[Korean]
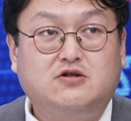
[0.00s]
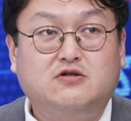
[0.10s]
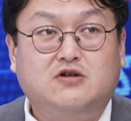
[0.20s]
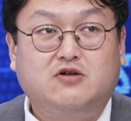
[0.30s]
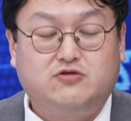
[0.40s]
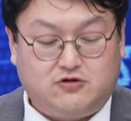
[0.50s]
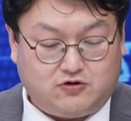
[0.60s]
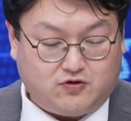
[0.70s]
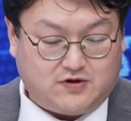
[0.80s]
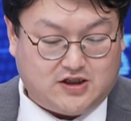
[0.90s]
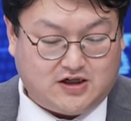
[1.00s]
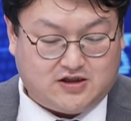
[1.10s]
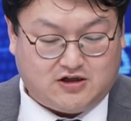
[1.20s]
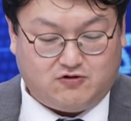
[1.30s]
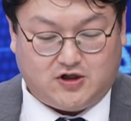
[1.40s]
턴어라운드도 좀 기대가
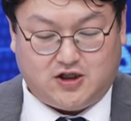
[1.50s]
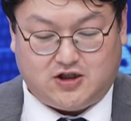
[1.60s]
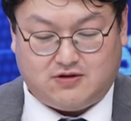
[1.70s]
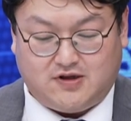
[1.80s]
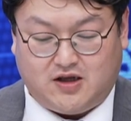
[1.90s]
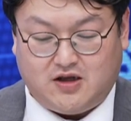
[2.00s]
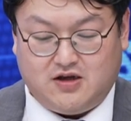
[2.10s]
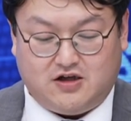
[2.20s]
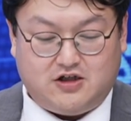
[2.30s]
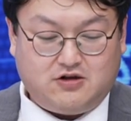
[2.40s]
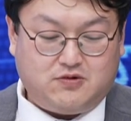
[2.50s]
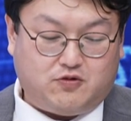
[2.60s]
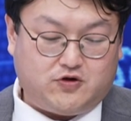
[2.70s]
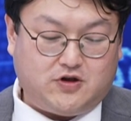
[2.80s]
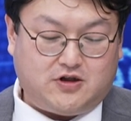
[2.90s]
되고 있기 때문에 음. 이 점을
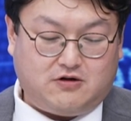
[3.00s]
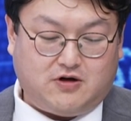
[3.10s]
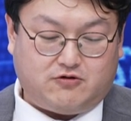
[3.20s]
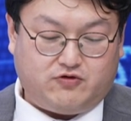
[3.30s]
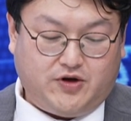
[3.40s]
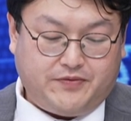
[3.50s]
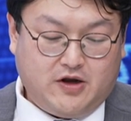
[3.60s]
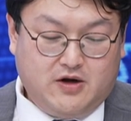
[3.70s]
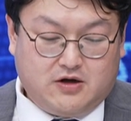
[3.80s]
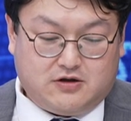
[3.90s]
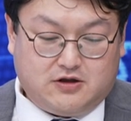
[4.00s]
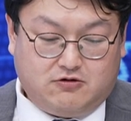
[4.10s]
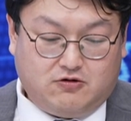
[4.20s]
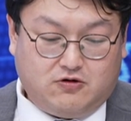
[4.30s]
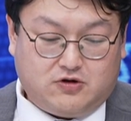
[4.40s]
보셔야 될 것 같고요.
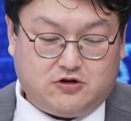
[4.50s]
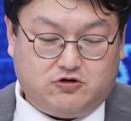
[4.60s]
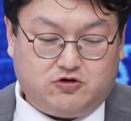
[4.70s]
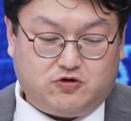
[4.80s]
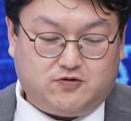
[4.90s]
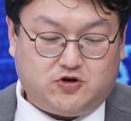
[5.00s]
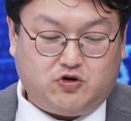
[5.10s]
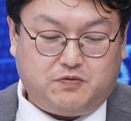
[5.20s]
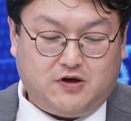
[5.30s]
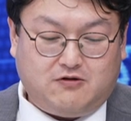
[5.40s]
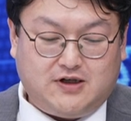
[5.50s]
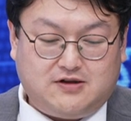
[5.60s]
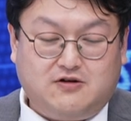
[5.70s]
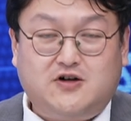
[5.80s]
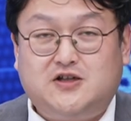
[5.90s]
그리고 그 유튜브 쇼핑
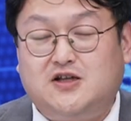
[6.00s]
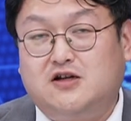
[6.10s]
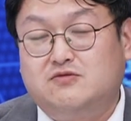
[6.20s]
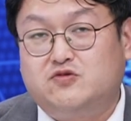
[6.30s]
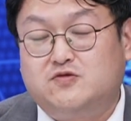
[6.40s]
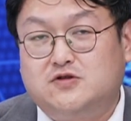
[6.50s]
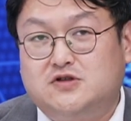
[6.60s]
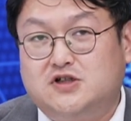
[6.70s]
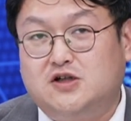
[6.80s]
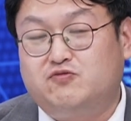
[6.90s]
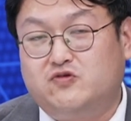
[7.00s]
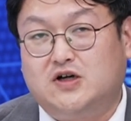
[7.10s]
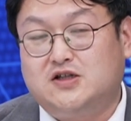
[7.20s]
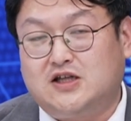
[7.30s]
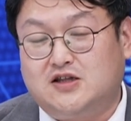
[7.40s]
활성화에 따른 부분들이
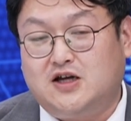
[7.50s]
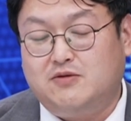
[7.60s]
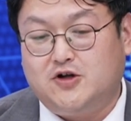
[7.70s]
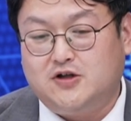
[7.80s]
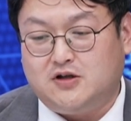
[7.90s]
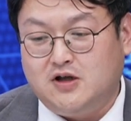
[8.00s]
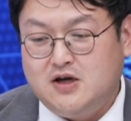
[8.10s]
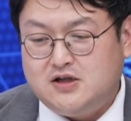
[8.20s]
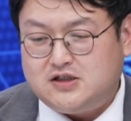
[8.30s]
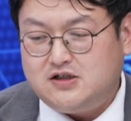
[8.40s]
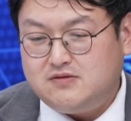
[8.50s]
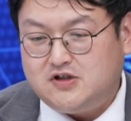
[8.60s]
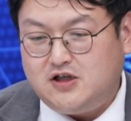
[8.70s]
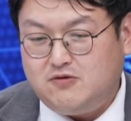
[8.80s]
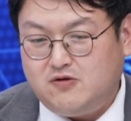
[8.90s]
부각이 된다 하면은 지금
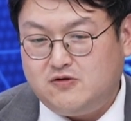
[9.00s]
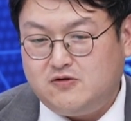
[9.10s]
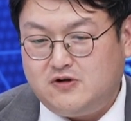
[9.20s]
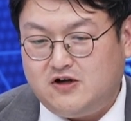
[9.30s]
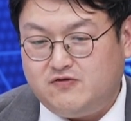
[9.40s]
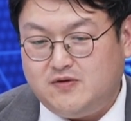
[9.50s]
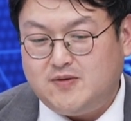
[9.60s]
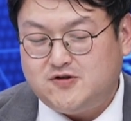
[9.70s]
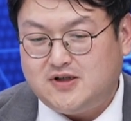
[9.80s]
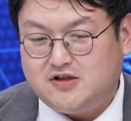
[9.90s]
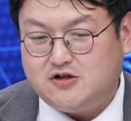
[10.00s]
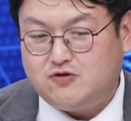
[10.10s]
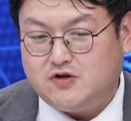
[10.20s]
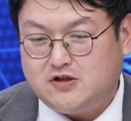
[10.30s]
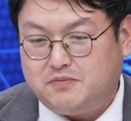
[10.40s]
티몬과 위메프 사태를
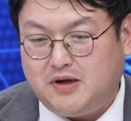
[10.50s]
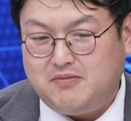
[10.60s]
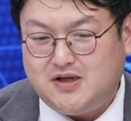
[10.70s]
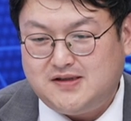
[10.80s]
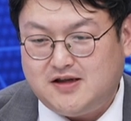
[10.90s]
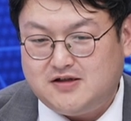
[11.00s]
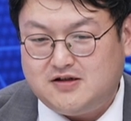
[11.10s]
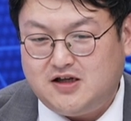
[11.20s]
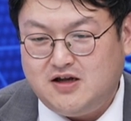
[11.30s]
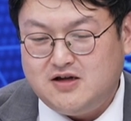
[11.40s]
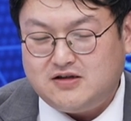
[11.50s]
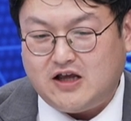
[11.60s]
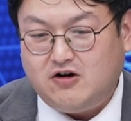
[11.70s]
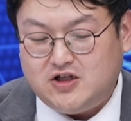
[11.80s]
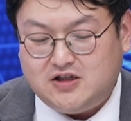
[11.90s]
통해서 판매사들이
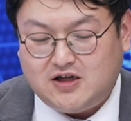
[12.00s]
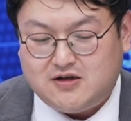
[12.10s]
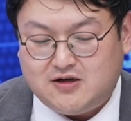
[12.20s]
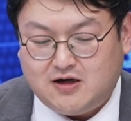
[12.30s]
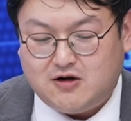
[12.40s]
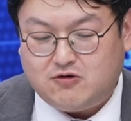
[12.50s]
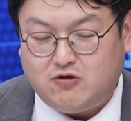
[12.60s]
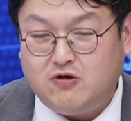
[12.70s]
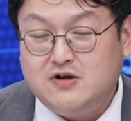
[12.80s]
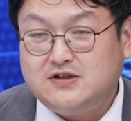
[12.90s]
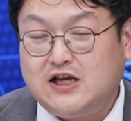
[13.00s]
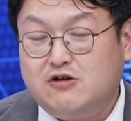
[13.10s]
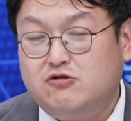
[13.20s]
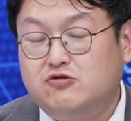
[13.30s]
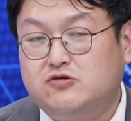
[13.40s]
대거 이탈을 하고
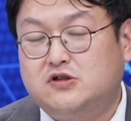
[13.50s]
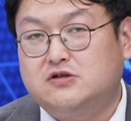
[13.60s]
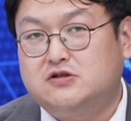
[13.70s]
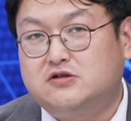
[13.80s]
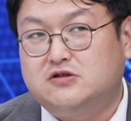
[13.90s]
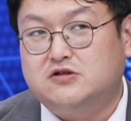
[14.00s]
새로운 그